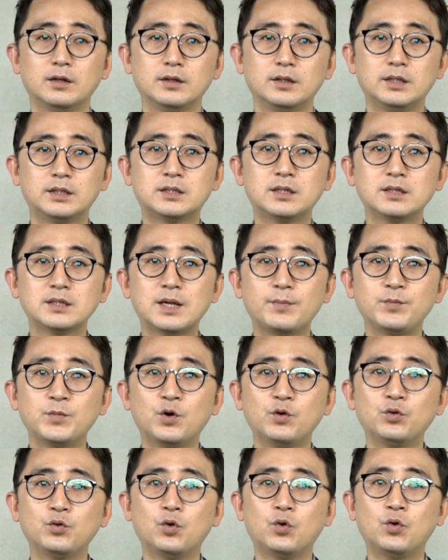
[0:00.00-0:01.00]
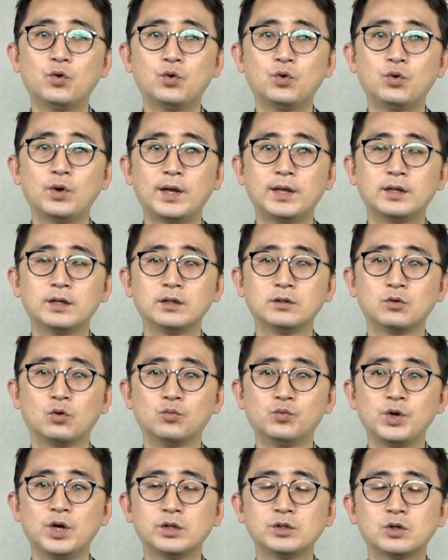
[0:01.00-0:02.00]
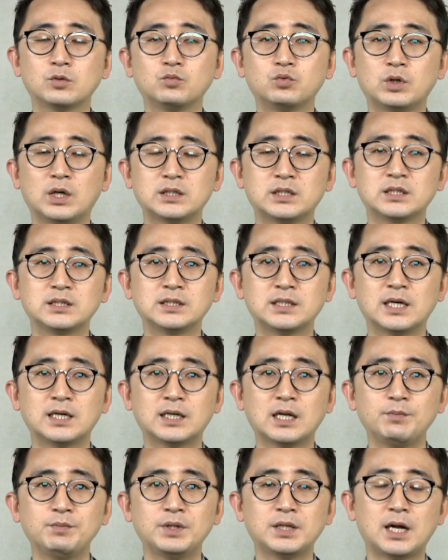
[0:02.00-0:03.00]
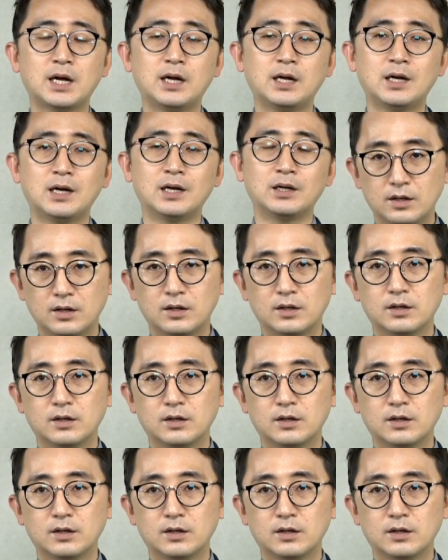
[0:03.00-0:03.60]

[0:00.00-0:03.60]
이천삼 년도에는 노무현 정부가 등장을 합니다.